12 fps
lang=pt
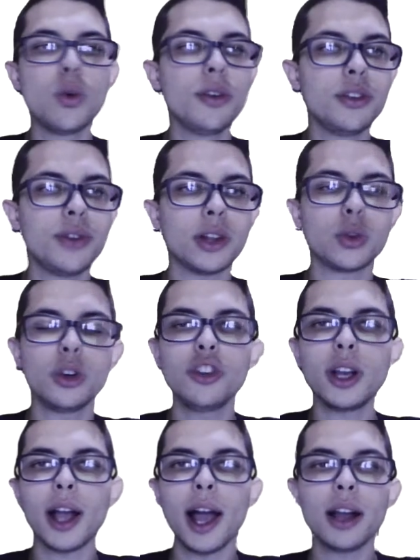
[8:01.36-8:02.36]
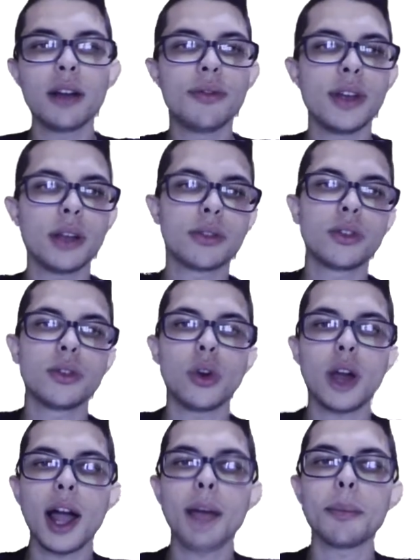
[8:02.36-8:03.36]
de fator de carga versus
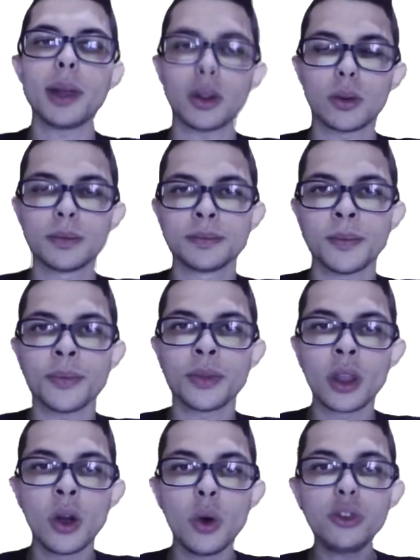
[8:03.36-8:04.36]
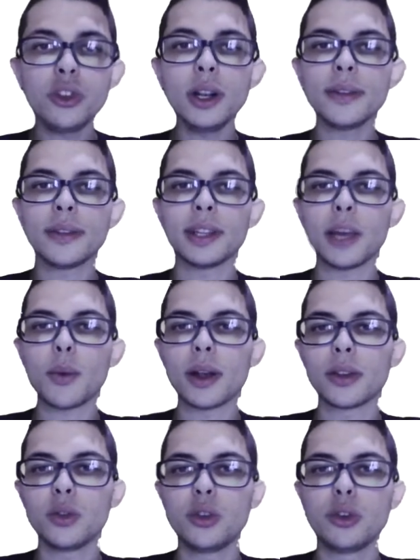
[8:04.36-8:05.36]
deslocamento. Utilizando a
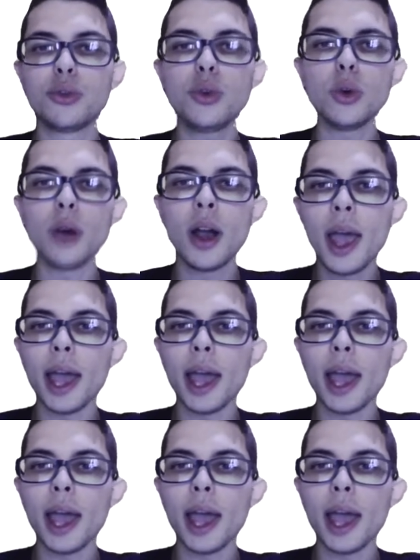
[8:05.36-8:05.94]
equação de Vu, é